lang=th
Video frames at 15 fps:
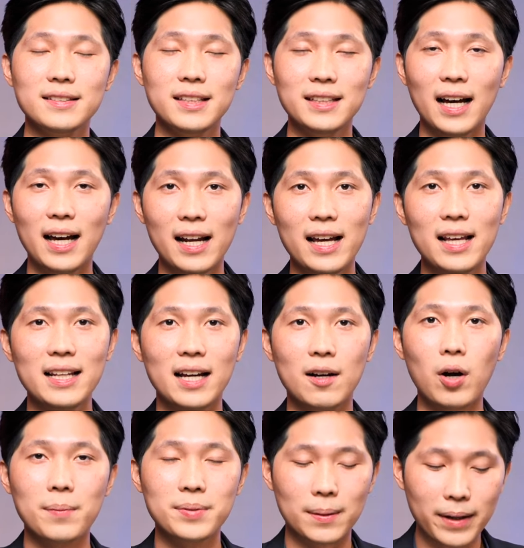ซึ่งถ้าไล่เรียง
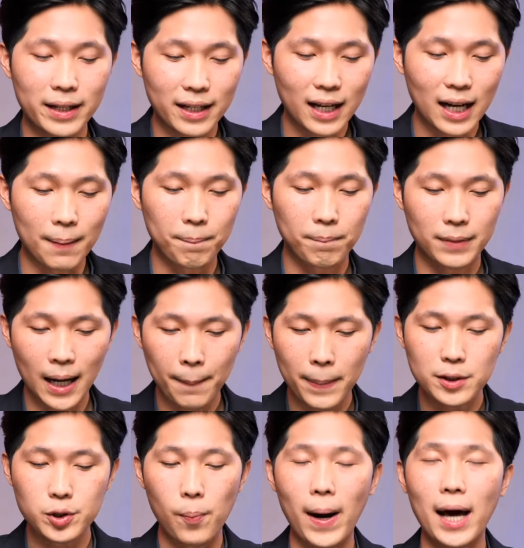ความสำเร็จนะครับณ
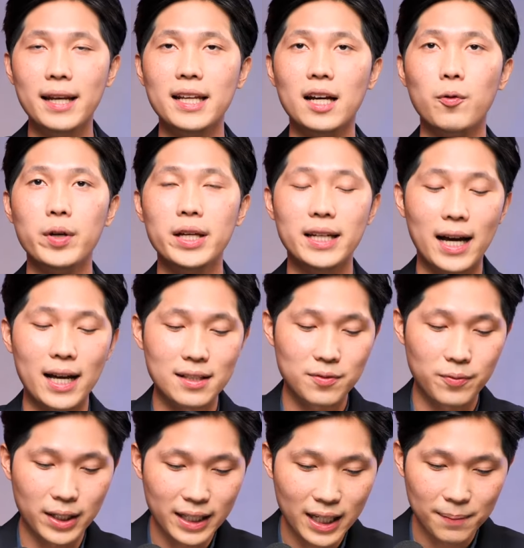ปัจจุบันเนี่ยวีนัส
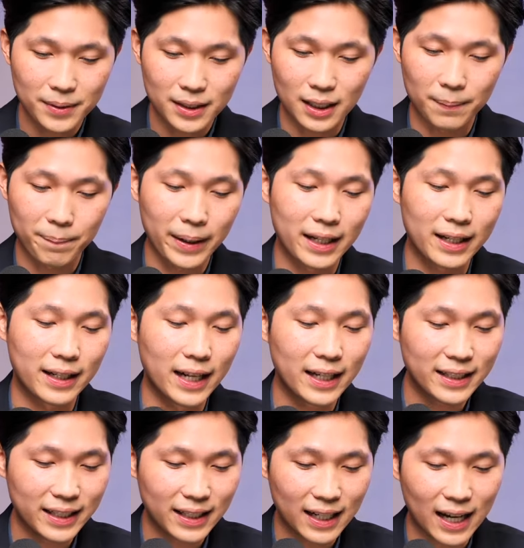วิลเลียมถือเป็นนัก
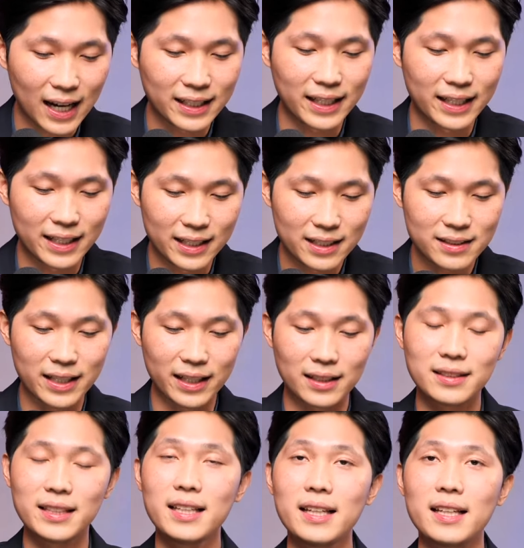กีฬาเทนนิสหญิง
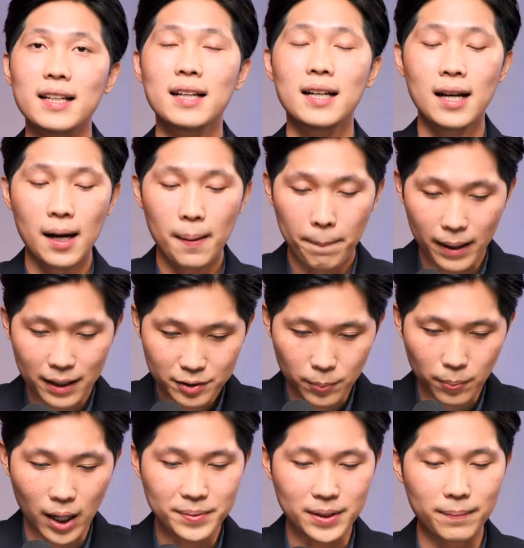ที่ประสบ
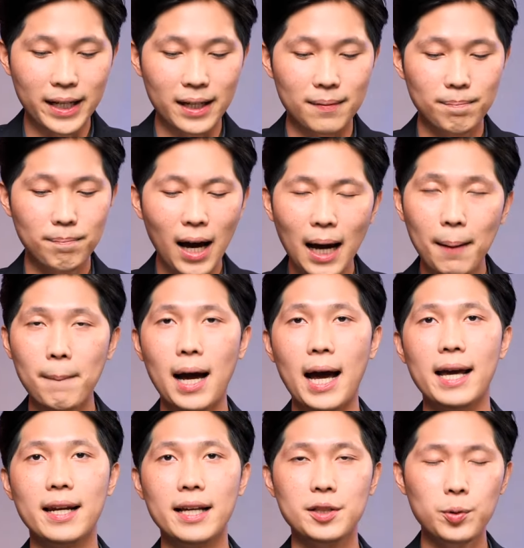ความสำเร็จมากมา
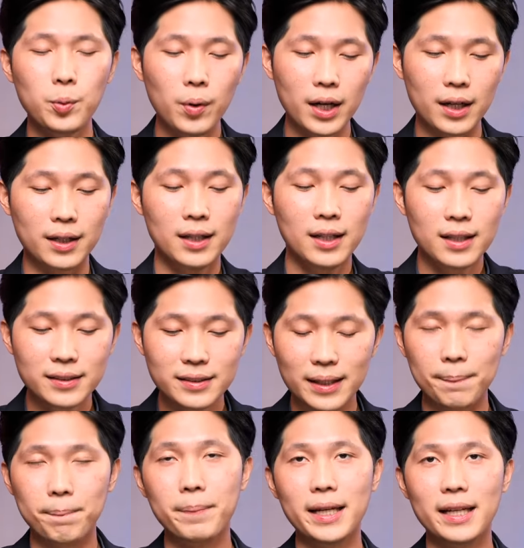ยในช่วง
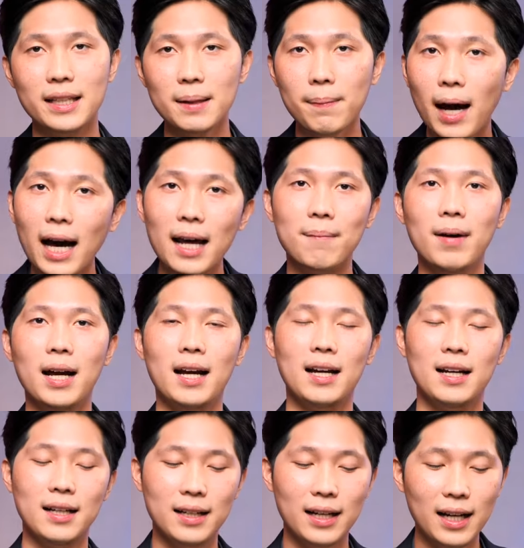10 ปีที่ผ่านมา
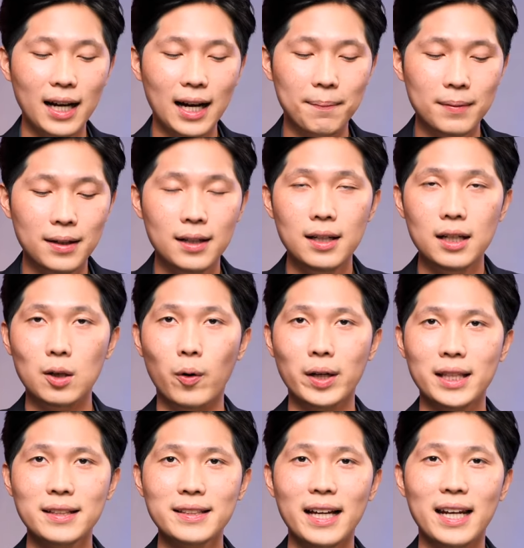นะครับหรือว่า
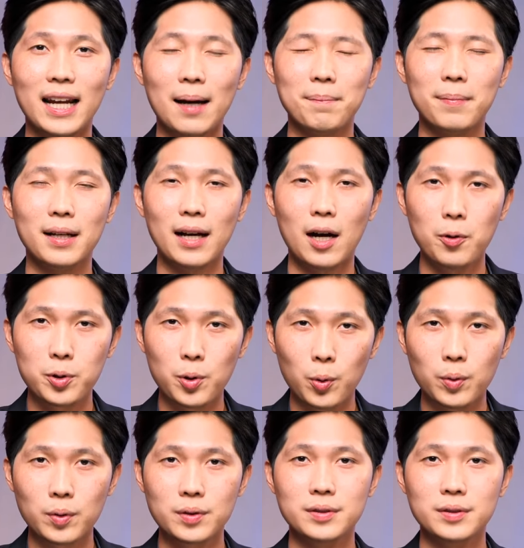ตั้งแต่นับเข้ายุค